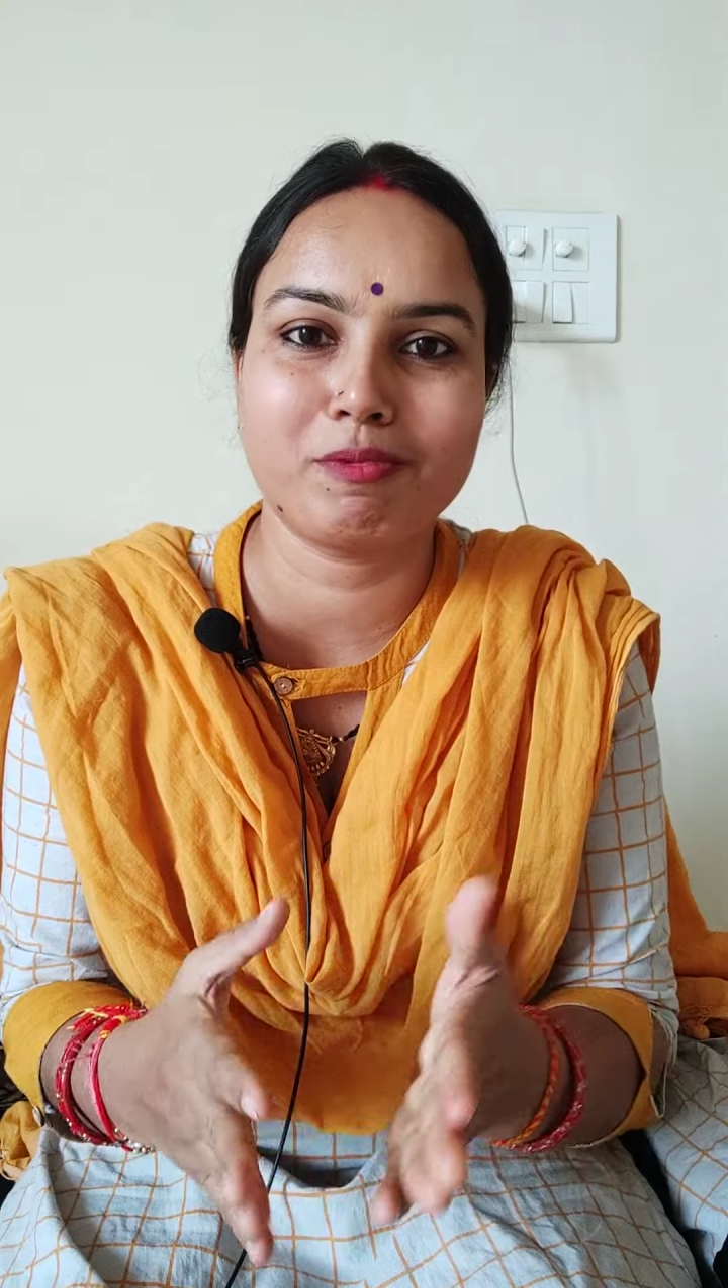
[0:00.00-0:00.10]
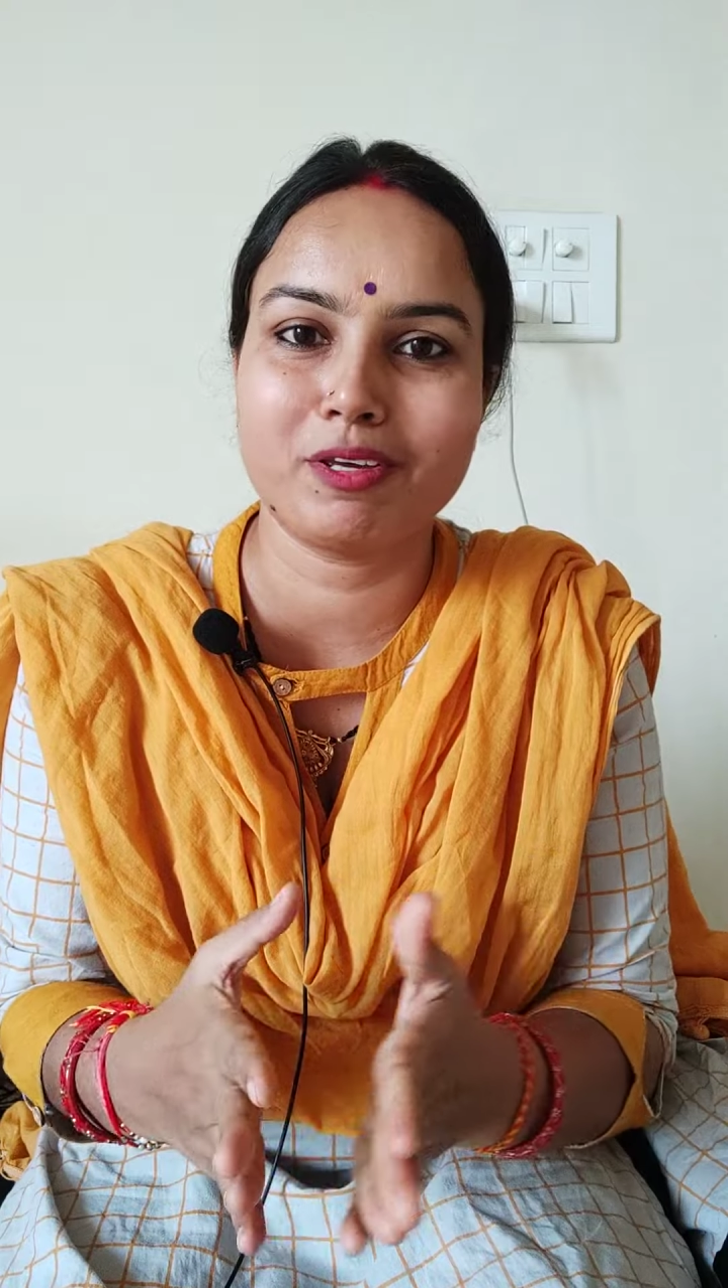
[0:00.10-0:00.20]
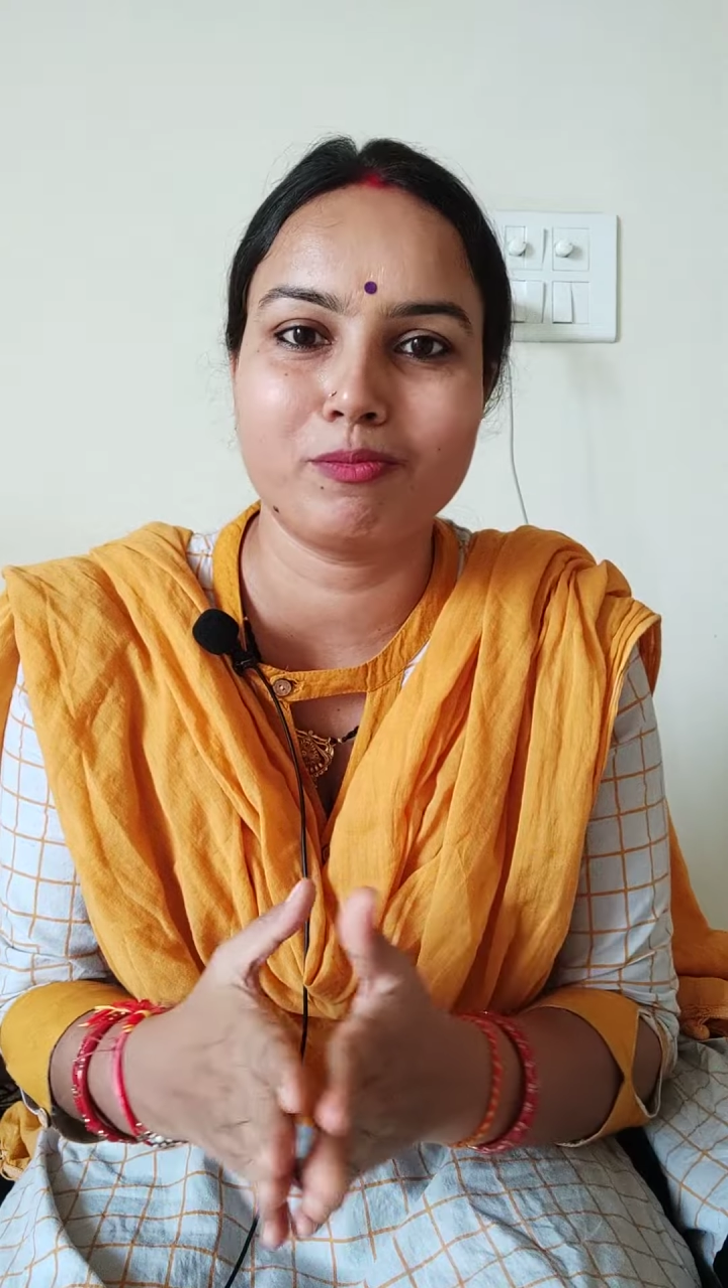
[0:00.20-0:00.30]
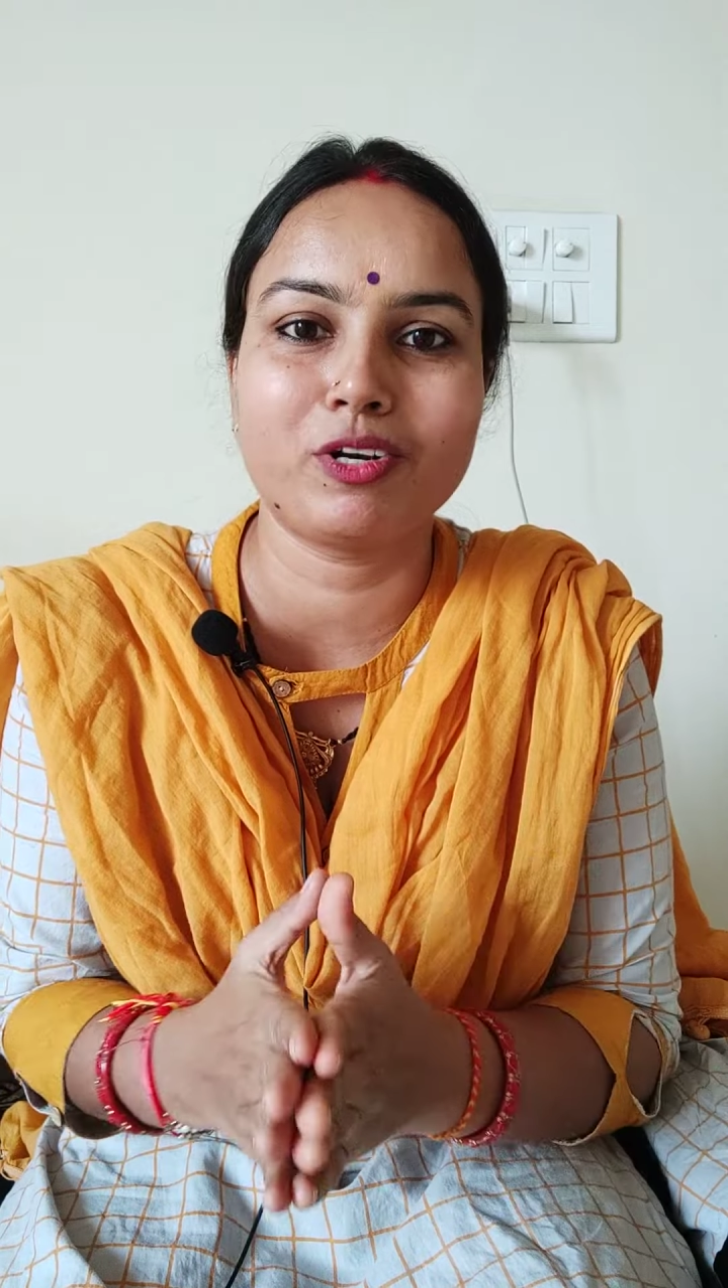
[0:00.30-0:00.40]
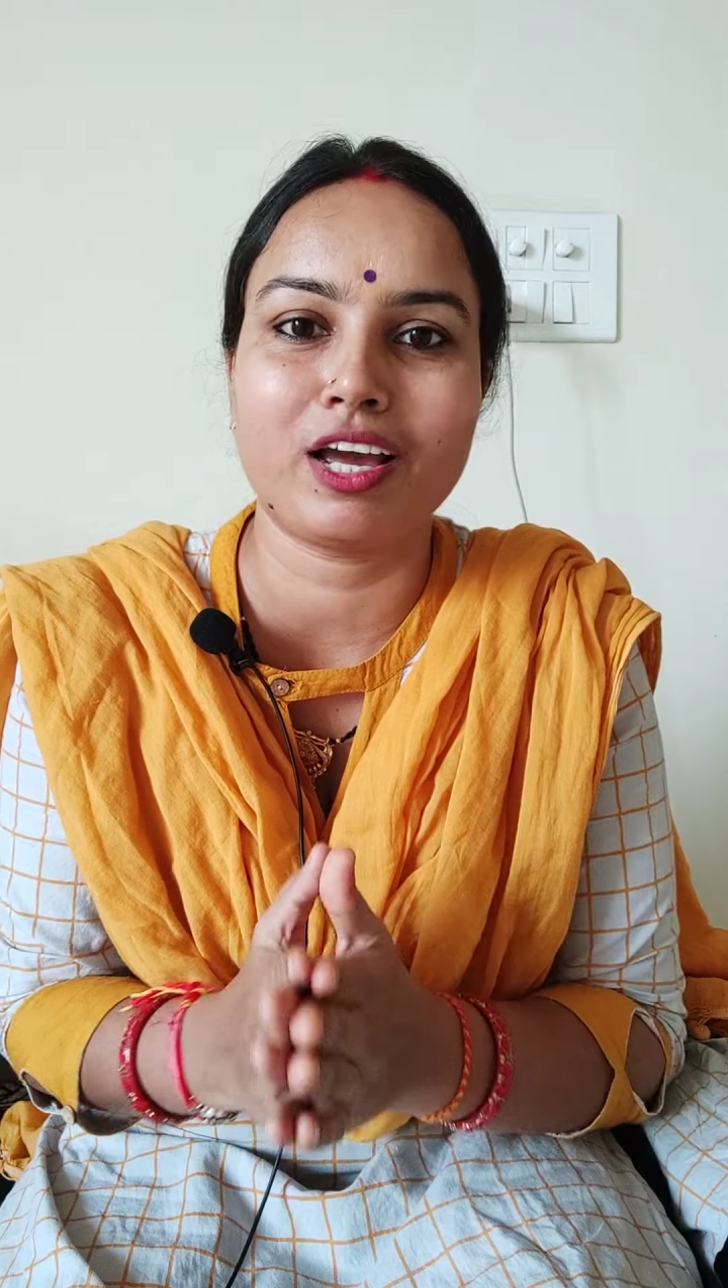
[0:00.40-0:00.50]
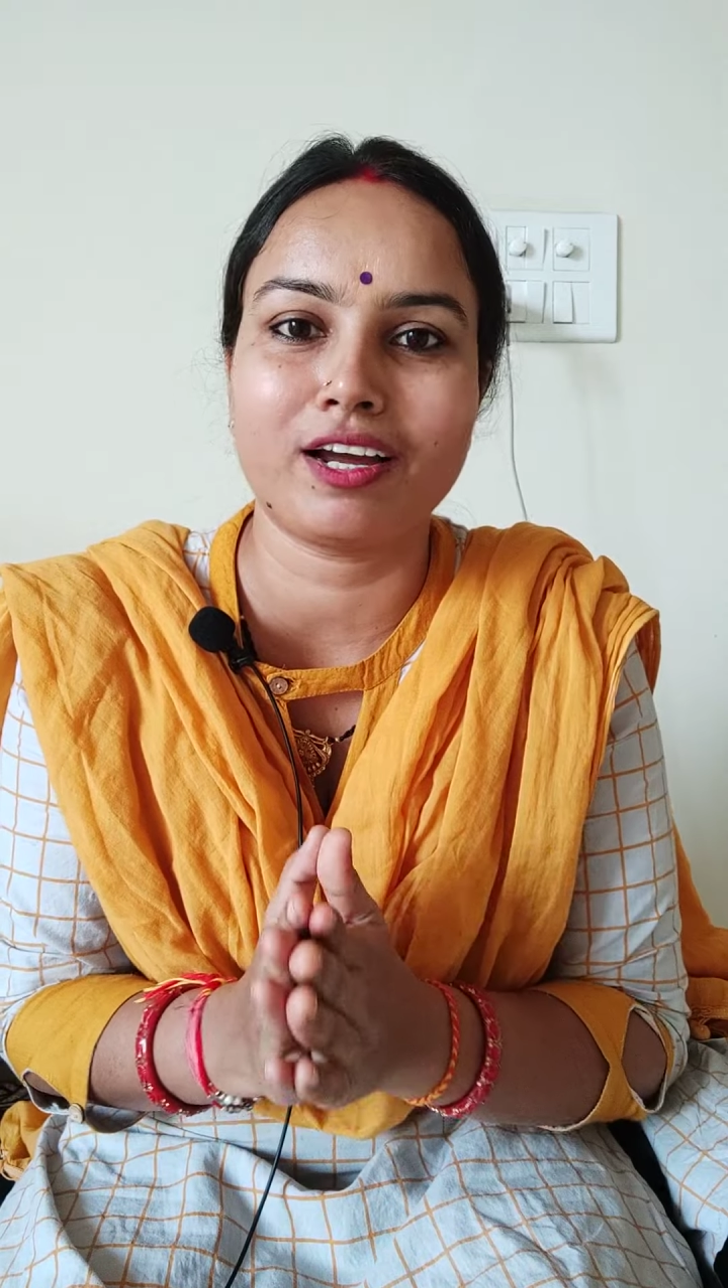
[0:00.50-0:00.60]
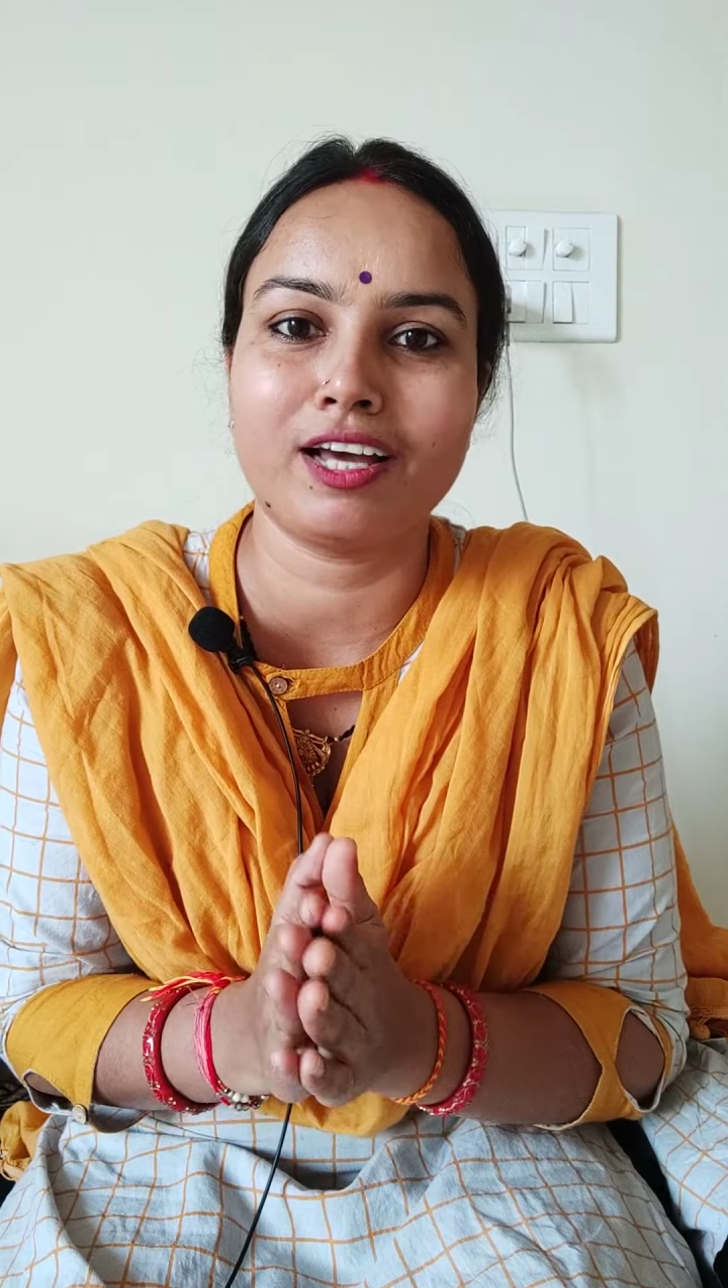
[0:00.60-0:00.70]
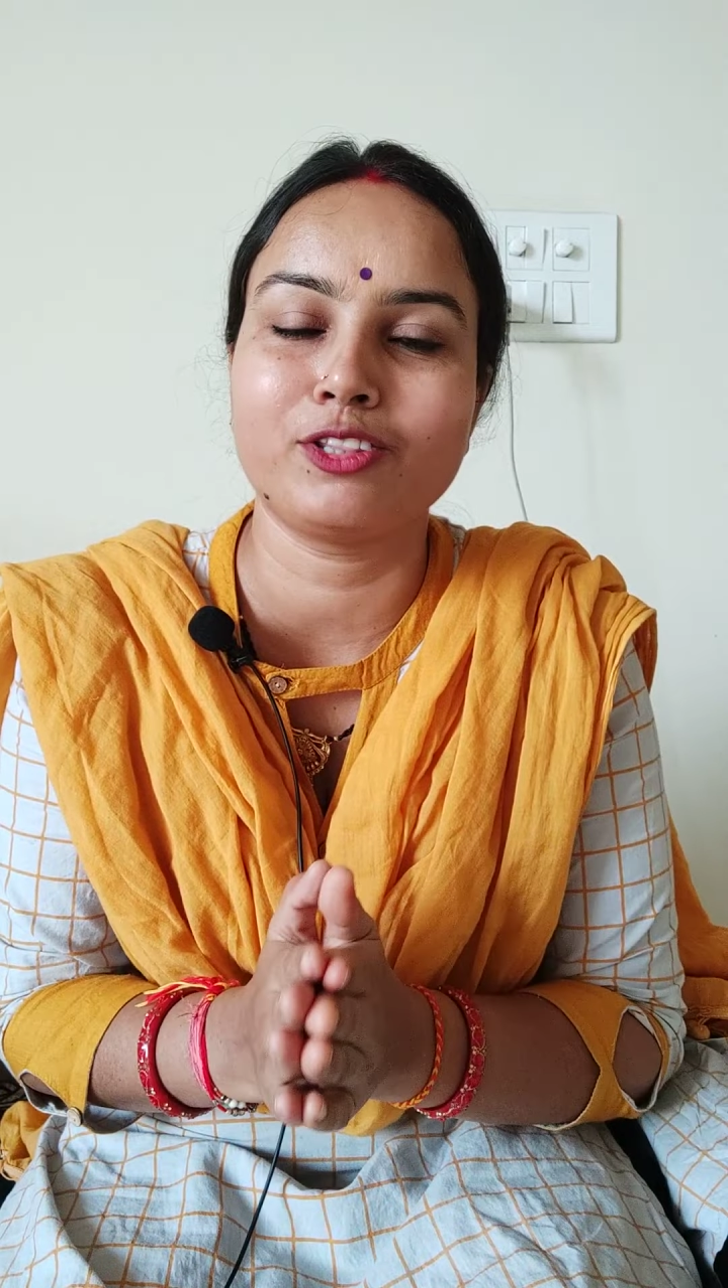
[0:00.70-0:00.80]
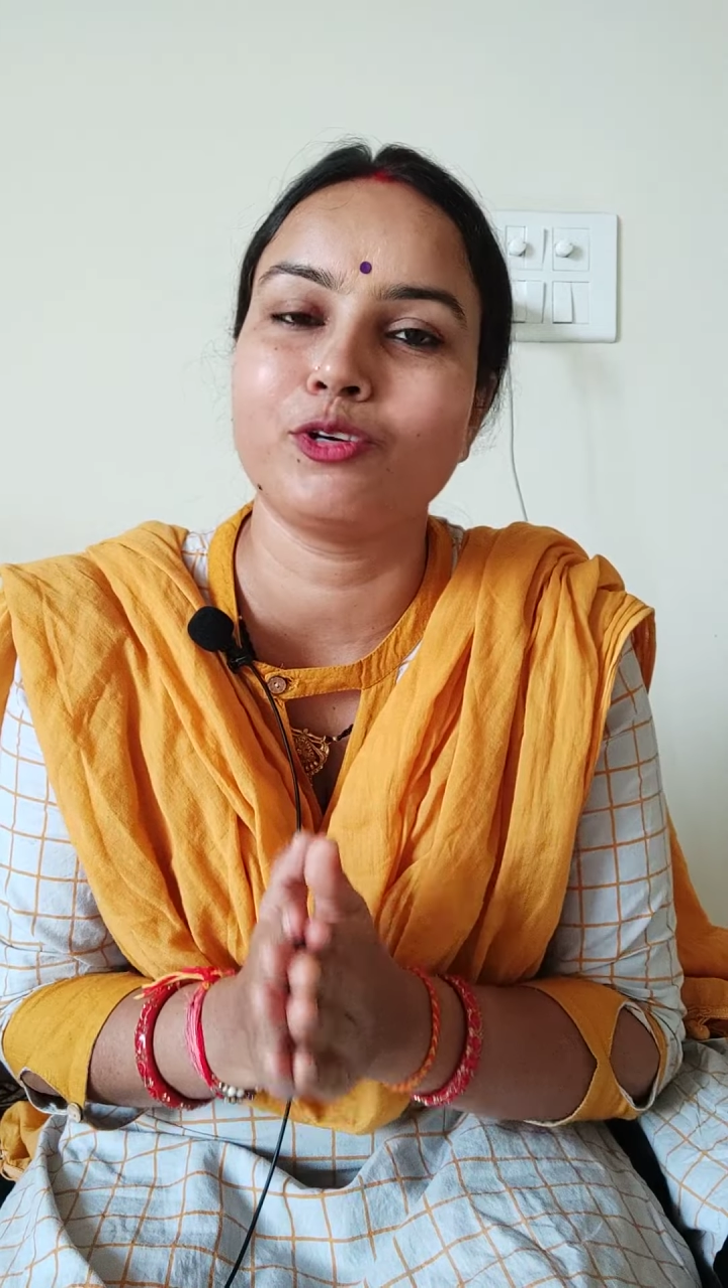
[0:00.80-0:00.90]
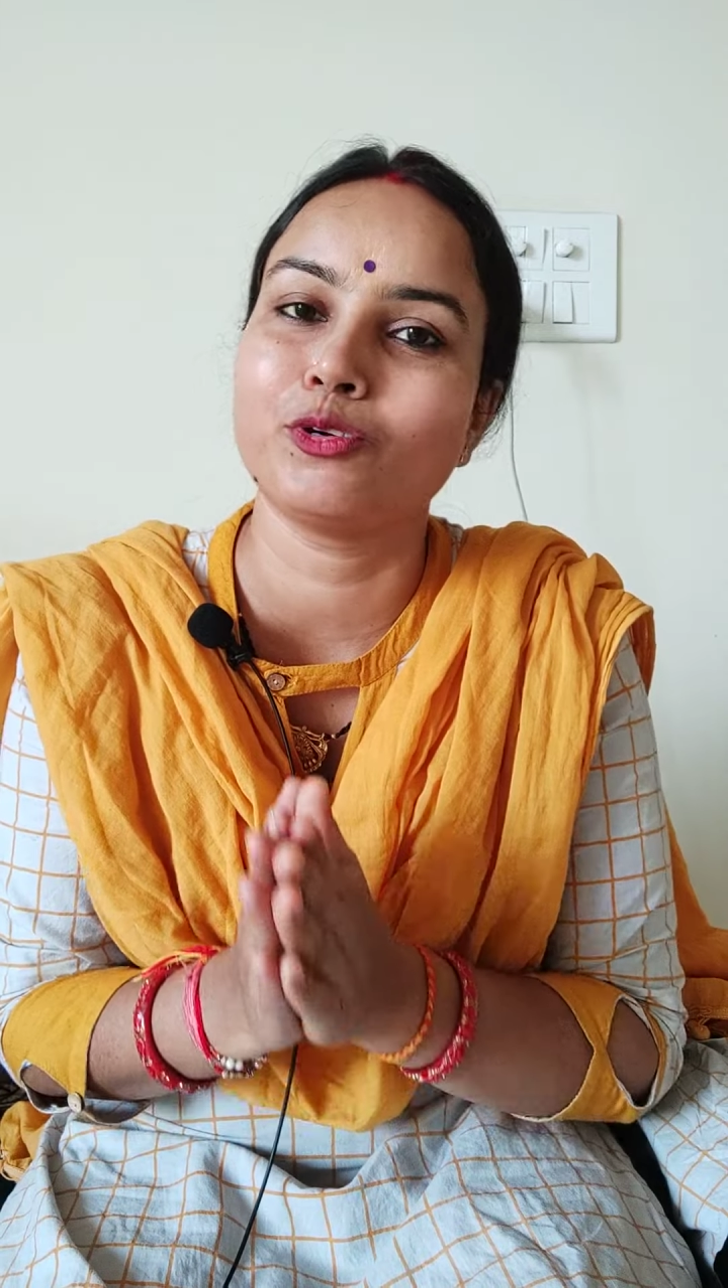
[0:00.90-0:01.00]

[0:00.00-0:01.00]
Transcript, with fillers: भी मुलाकात हुई